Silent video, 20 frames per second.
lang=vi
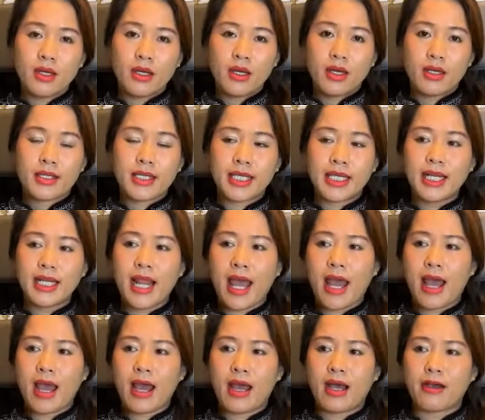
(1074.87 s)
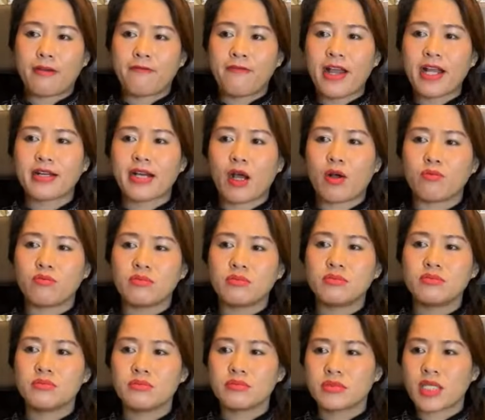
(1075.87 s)
nghĩa là phát động
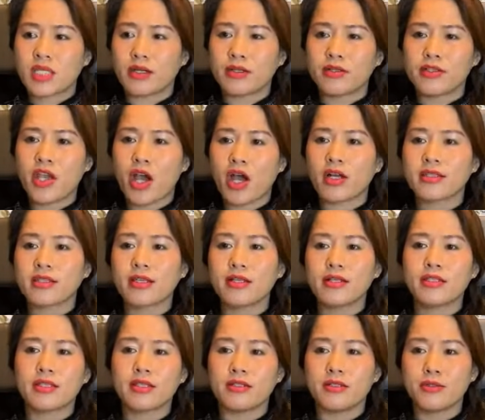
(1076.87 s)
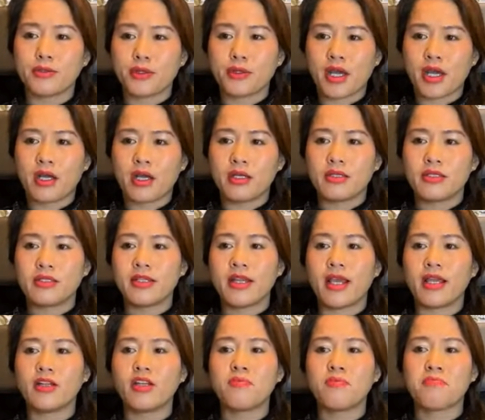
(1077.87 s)
tự do tư tưởng của nó để
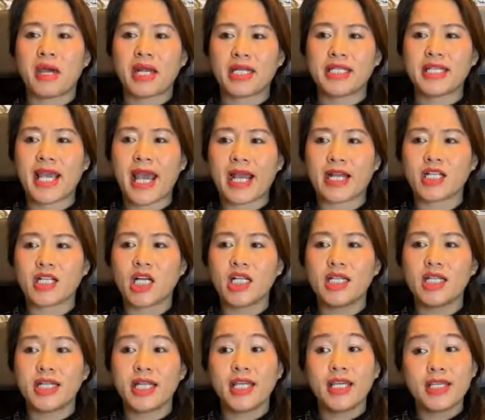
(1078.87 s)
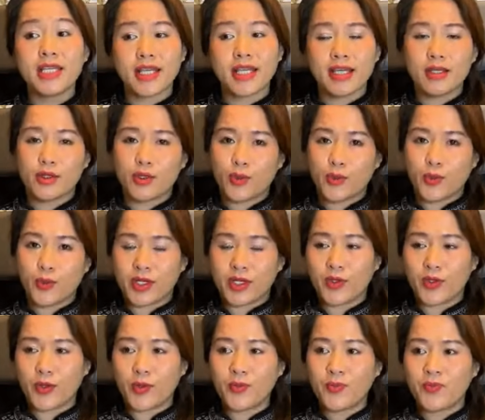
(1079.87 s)
nó mạnh dạng nói lên ý kiến của quần
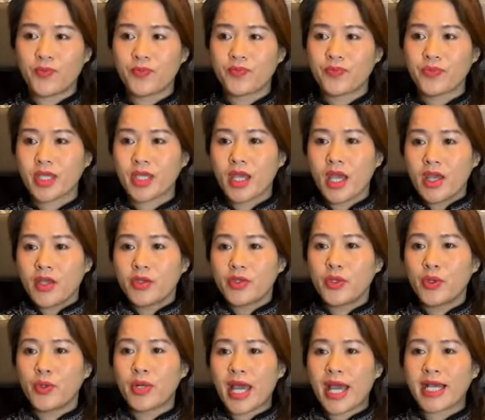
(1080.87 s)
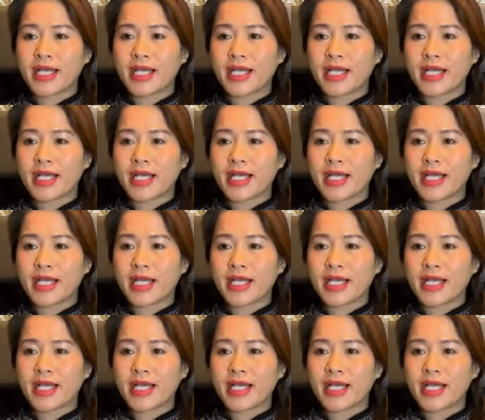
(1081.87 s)
chúng dù là